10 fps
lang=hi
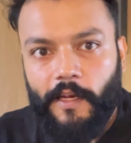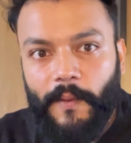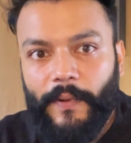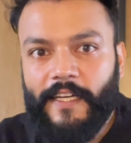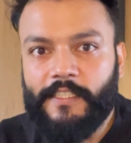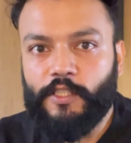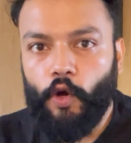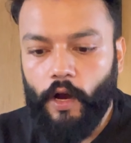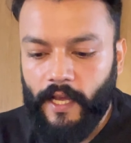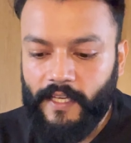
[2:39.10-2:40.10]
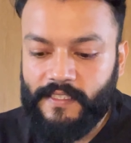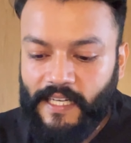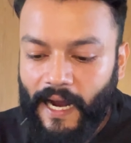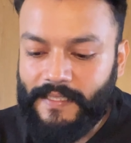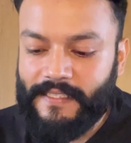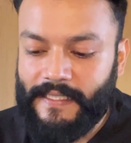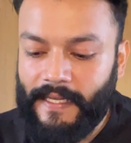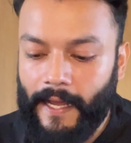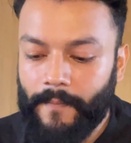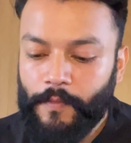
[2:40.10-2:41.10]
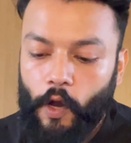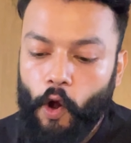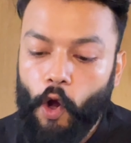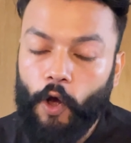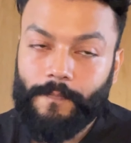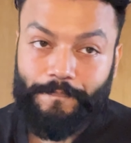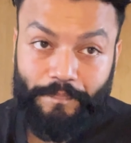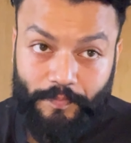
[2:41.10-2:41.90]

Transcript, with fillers: लिमिटेड स्टॉक है स्कारसिटी है और